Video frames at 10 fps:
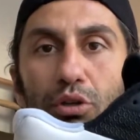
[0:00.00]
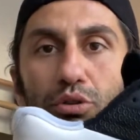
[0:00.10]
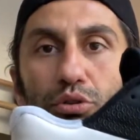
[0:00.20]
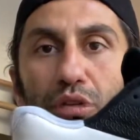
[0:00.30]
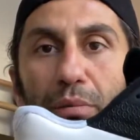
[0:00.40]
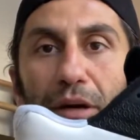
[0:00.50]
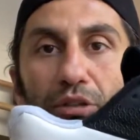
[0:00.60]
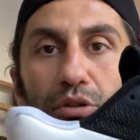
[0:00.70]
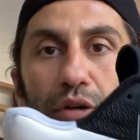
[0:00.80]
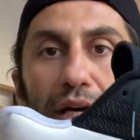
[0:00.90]
Şurada
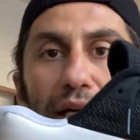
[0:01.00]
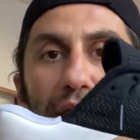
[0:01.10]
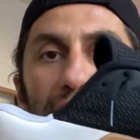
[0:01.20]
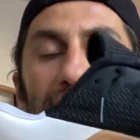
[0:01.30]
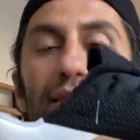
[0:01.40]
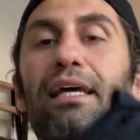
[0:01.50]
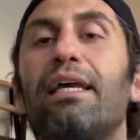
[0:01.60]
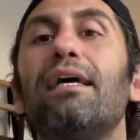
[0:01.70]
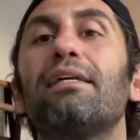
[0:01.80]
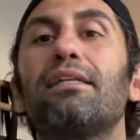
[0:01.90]
başlıyor ayağınız
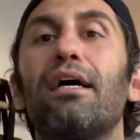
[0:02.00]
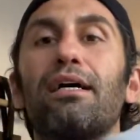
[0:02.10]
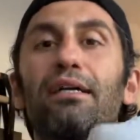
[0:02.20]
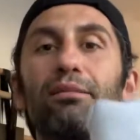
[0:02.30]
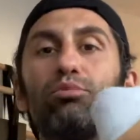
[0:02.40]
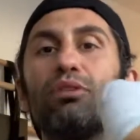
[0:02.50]
yere daha yakın.